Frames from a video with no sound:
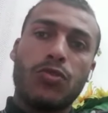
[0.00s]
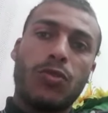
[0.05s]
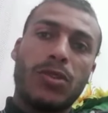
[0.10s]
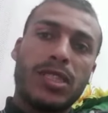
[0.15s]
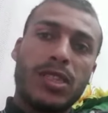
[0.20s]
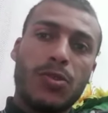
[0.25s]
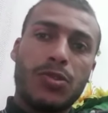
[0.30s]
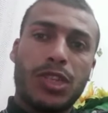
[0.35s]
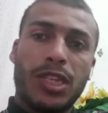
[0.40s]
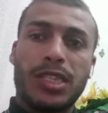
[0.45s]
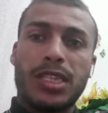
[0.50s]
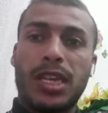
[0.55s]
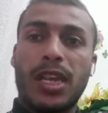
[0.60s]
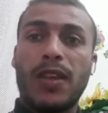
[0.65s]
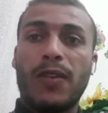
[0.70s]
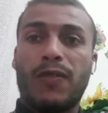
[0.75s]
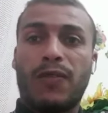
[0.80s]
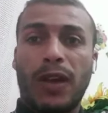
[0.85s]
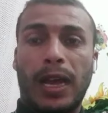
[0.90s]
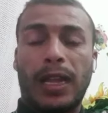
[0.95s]

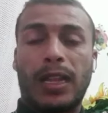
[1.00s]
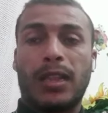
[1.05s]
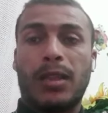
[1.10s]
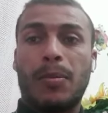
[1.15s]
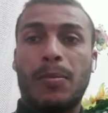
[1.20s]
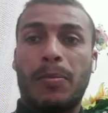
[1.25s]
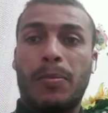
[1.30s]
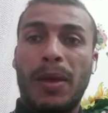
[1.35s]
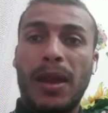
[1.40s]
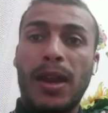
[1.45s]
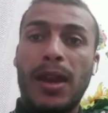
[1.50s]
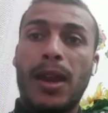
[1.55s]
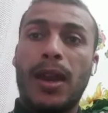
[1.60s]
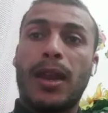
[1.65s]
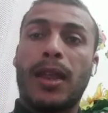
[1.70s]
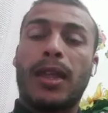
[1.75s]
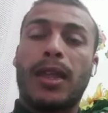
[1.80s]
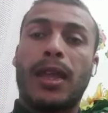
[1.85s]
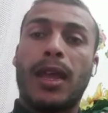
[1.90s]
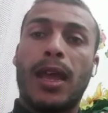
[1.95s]
وزوجته فقط بل
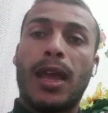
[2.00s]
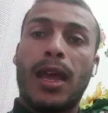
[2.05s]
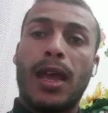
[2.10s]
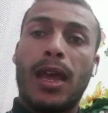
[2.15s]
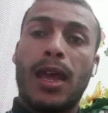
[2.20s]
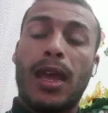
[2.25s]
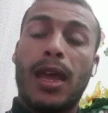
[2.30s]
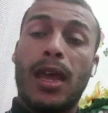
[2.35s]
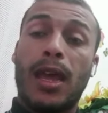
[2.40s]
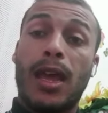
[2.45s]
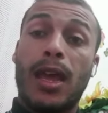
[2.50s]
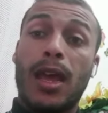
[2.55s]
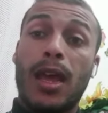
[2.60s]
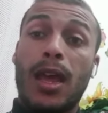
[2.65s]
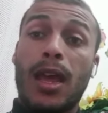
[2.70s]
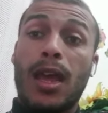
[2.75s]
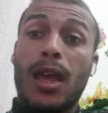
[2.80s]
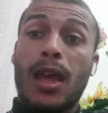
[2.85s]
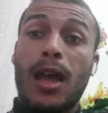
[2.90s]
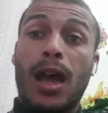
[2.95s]

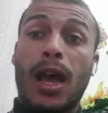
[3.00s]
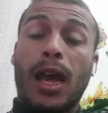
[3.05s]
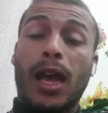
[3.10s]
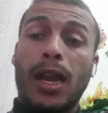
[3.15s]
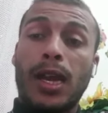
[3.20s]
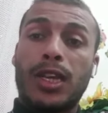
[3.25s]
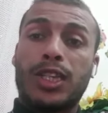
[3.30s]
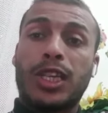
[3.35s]
كأقل آه،